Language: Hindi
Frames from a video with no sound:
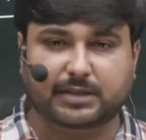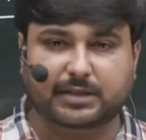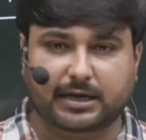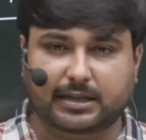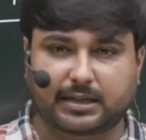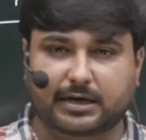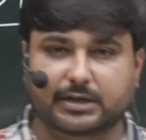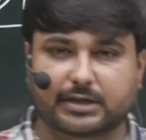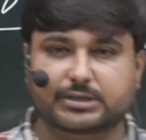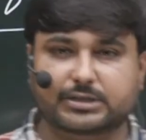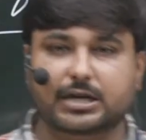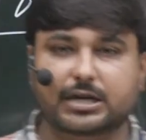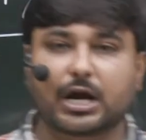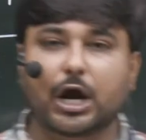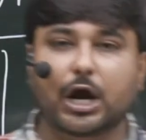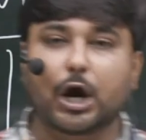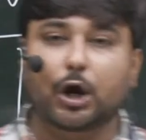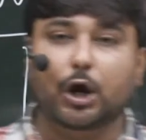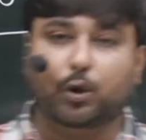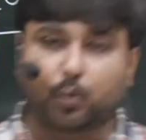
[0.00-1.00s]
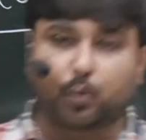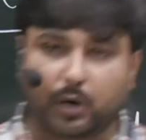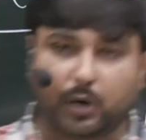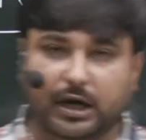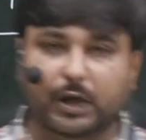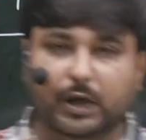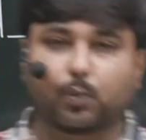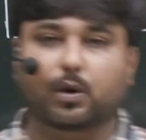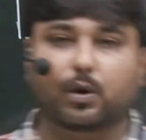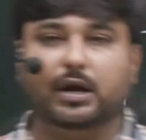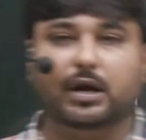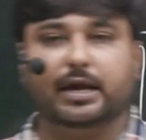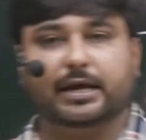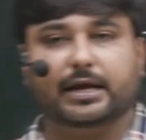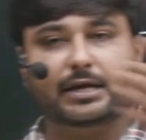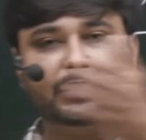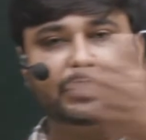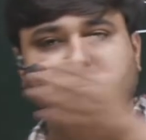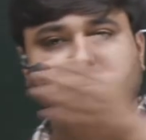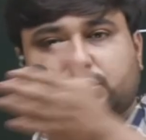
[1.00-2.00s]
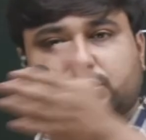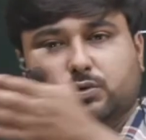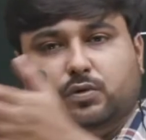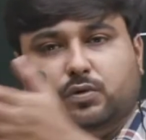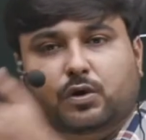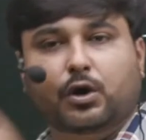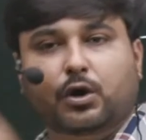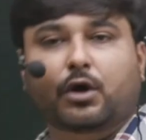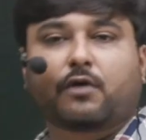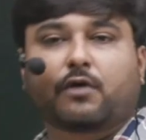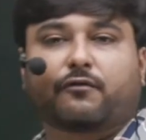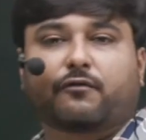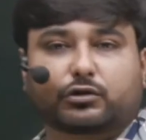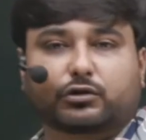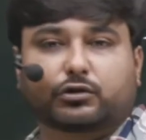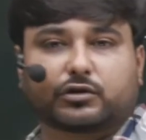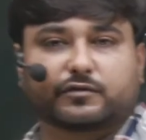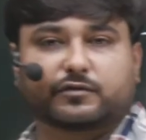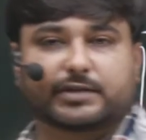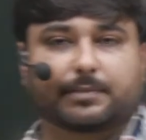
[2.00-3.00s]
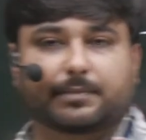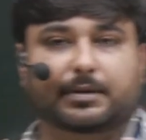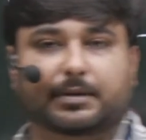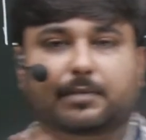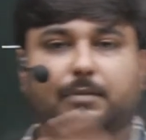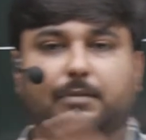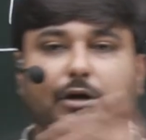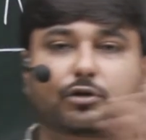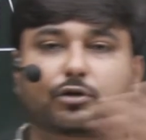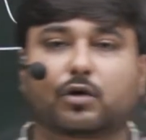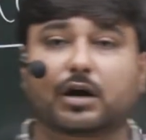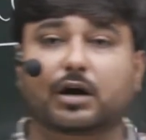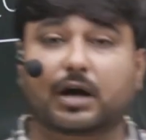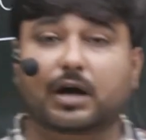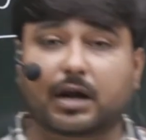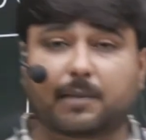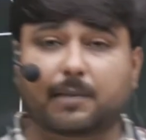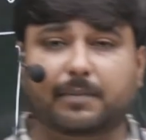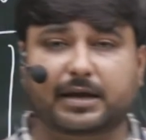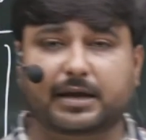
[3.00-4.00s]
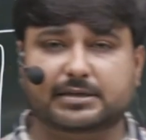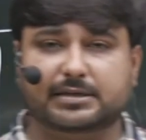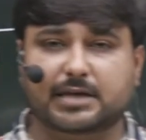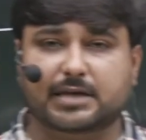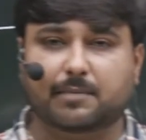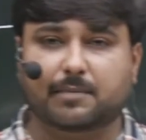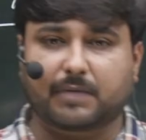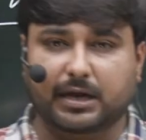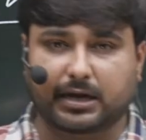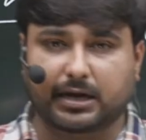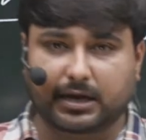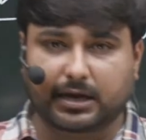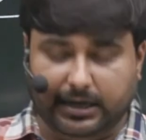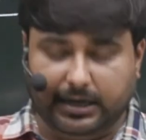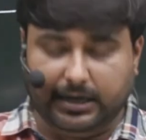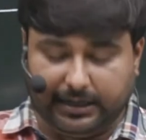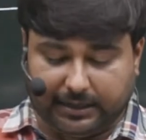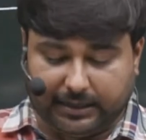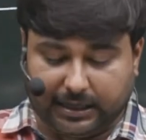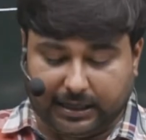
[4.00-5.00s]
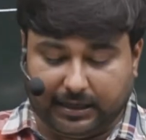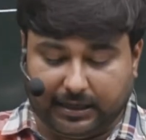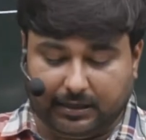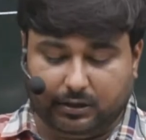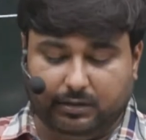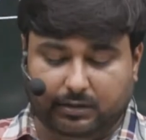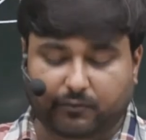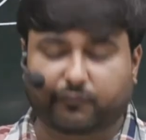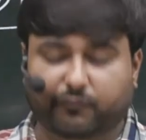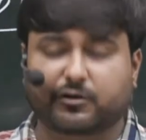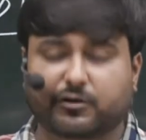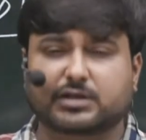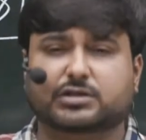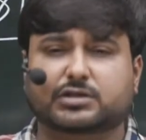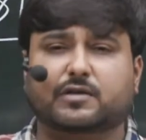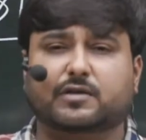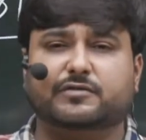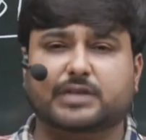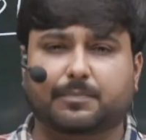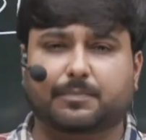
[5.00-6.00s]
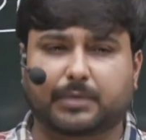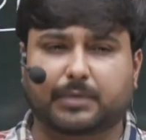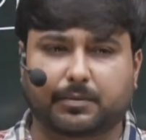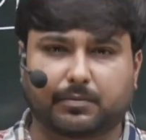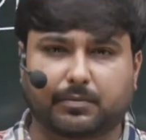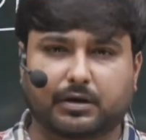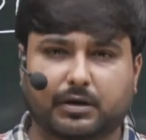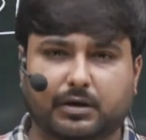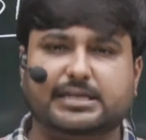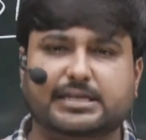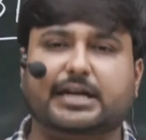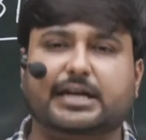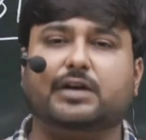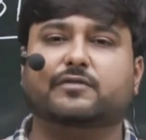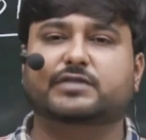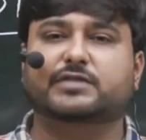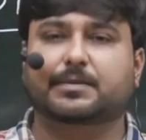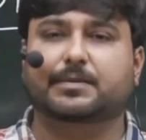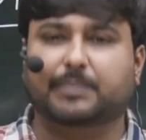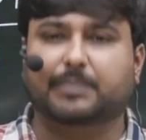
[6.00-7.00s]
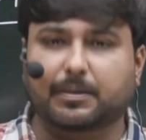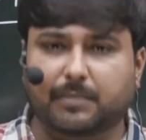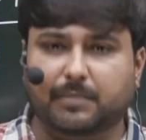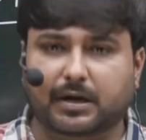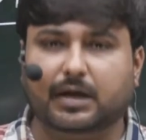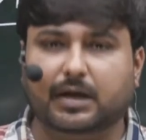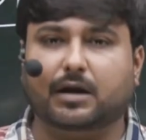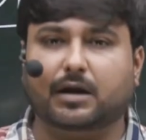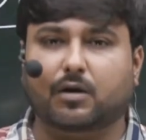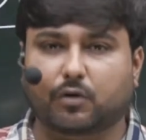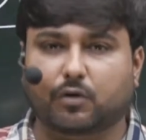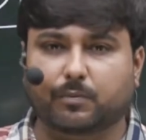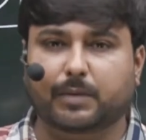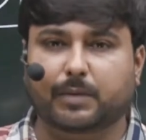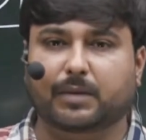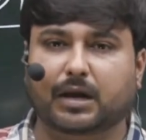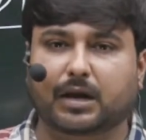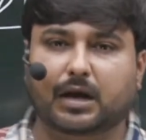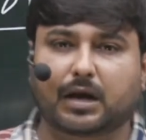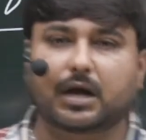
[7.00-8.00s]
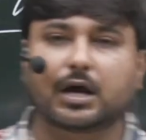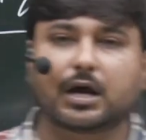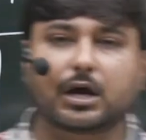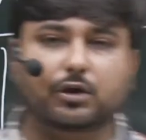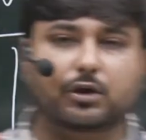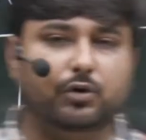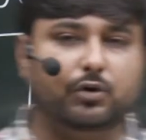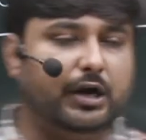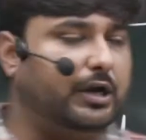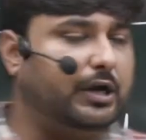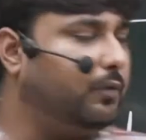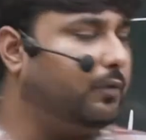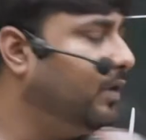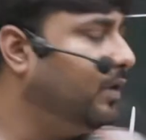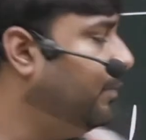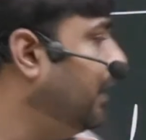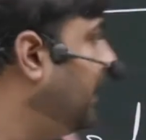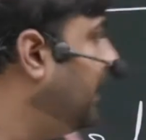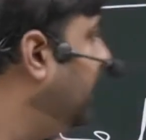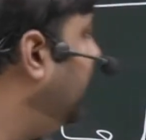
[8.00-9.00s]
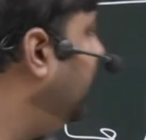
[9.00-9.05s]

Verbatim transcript: दैट इज ट्वेंटी वन अगस्त टू फोर्थ ऑफ सेप्टेम्बर तो अगर आपका एग्जाम कहीं ना कहीं फर्स्ट ऑफ सेप्टेम्बर सेकेंड ऑफ सेप्टेम्बर के अराउंड भी मिला तो इट विल बी लाइक